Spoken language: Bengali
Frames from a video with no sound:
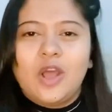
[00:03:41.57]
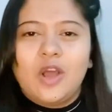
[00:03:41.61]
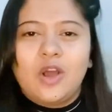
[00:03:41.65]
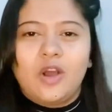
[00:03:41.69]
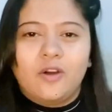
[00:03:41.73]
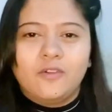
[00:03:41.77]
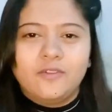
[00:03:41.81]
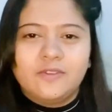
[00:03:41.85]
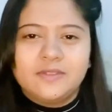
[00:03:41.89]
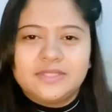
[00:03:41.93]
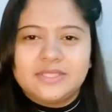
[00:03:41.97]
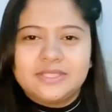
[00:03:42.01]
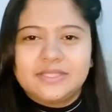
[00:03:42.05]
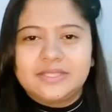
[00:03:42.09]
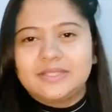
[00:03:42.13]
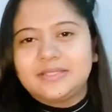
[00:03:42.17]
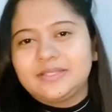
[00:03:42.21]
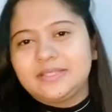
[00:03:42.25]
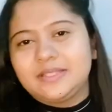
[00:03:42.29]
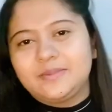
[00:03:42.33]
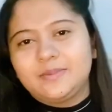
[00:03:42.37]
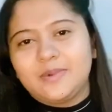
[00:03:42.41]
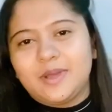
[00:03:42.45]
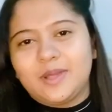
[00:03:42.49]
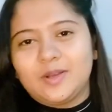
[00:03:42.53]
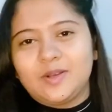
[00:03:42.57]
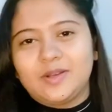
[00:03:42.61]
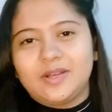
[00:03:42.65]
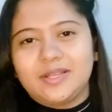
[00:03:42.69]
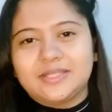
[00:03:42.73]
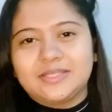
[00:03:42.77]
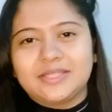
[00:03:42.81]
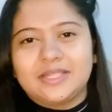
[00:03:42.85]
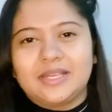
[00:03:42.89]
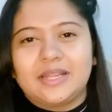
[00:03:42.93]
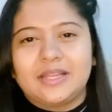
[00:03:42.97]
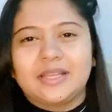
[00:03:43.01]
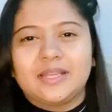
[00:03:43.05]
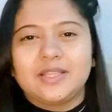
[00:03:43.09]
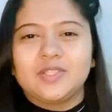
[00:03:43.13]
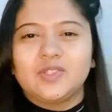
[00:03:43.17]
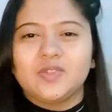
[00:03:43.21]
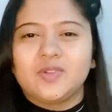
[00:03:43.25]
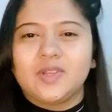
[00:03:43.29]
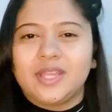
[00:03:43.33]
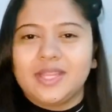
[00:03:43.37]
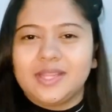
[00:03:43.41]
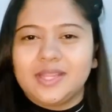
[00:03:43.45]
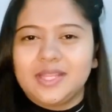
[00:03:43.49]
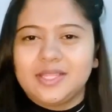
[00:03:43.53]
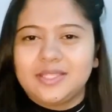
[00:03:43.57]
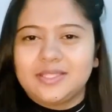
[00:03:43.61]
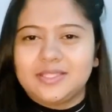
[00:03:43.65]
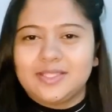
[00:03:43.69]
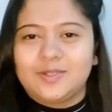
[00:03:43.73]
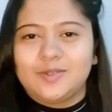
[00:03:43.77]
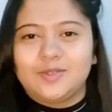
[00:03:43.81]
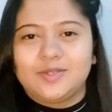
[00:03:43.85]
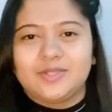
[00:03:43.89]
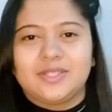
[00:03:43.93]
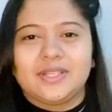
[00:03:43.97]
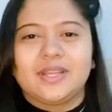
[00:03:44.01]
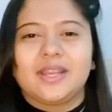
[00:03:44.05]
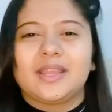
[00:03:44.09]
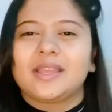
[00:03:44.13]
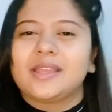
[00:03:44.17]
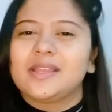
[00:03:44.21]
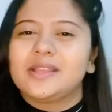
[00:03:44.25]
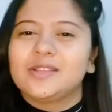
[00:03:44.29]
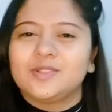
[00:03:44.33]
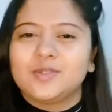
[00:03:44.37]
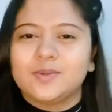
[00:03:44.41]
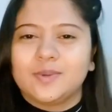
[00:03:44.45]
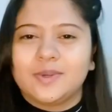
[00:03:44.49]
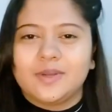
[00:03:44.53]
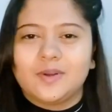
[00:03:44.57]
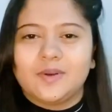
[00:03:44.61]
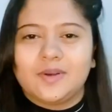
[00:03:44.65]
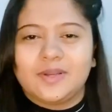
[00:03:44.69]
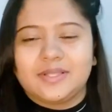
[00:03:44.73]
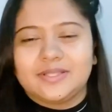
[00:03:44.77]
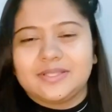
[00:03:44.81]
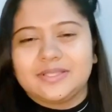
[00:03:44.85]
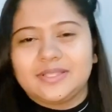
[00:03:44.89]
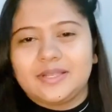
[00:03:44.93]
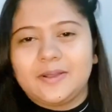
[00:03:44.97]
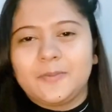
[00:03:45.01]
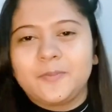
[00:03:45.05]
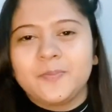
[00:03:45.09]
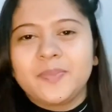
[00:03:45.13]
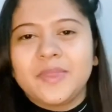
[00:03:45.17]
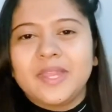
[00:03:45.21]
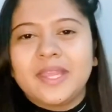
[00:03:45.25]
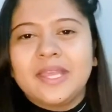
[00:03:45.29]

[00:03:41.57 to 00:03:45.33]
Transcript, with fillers: অফিসে যাচ্ছি ভালো লাগছে না কিছু খেতে ইচ্ছে করছে না কিছু ভালো লাগছে না